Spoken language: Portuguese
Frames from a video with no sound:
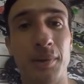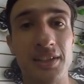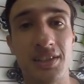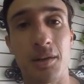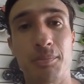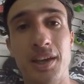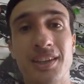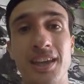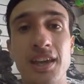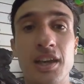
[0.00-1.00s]
para
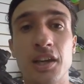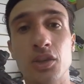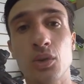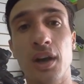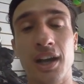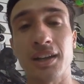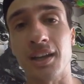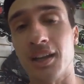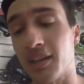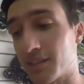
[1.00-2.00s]
saber quem ganhou a
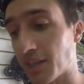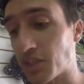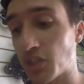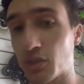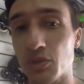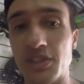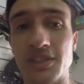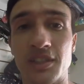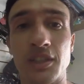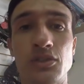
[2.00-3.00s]
caneleira da Edite dos
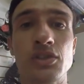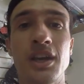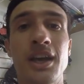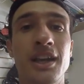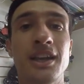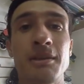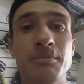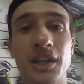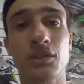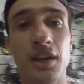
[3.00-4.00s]
Inscritos.
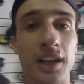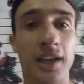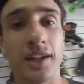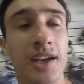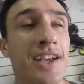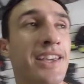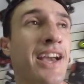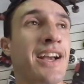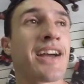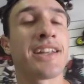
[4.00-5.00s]
Lembrando, galera, que
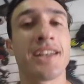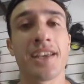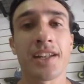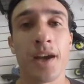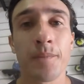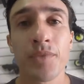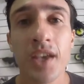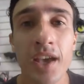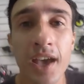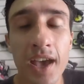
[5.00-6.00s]
a caneleira
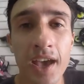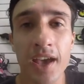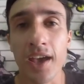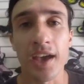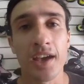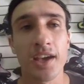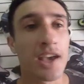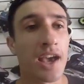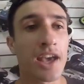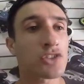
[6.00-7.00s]
é
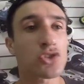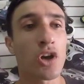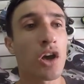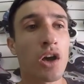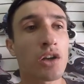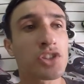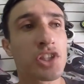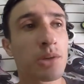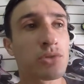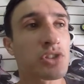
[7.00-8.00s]
é só,
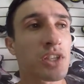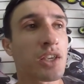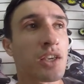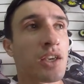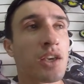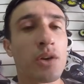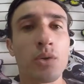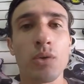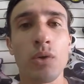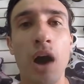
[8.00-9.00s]
digamos que
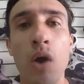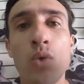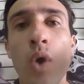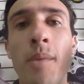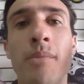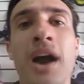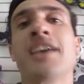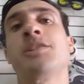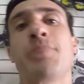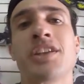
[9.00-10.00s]
algo a
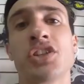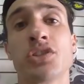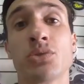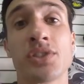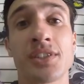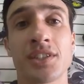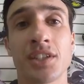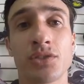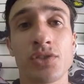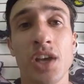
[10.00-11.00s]
mais para a Edite dos
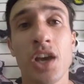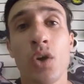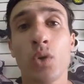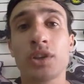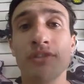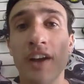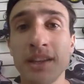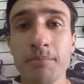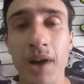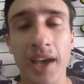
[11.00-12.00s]
Inscritos. O que
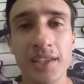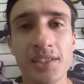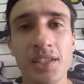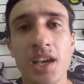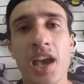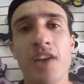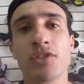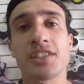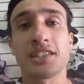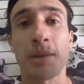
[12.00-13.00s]
vale mais é
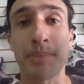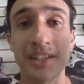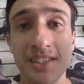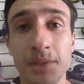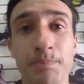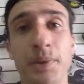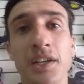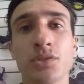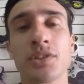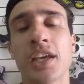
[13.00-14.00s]
você estar tá
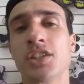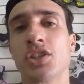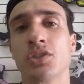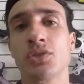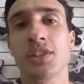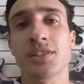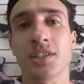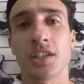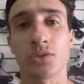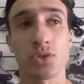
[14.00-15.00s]
participando da Edite dos
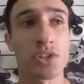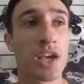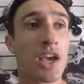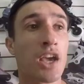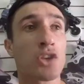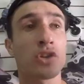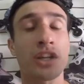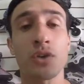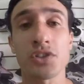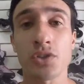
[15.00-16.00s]
Inscritos. E
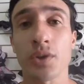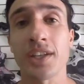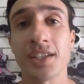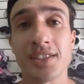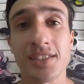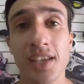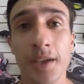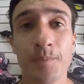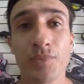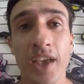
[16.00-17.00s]
outra coisa que eu queria
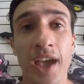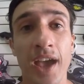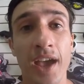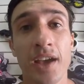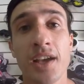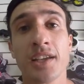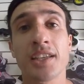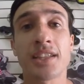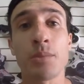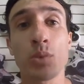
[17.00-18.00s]
dizer é
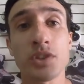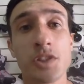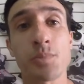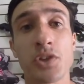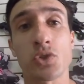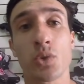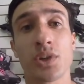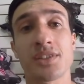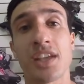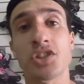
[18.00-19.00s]
que tem muitas
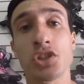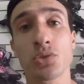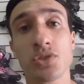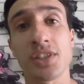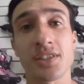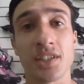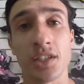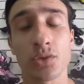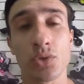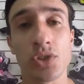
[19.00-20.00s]
pessoas na Edite dos
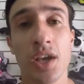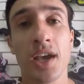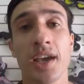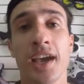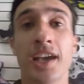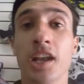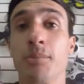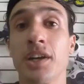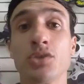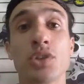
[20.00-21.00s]
Inscritos
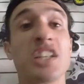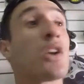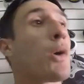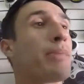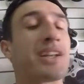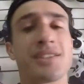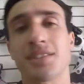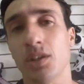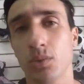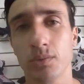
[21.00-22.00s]
reclamando que não
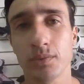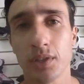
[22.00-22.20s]
apareceu.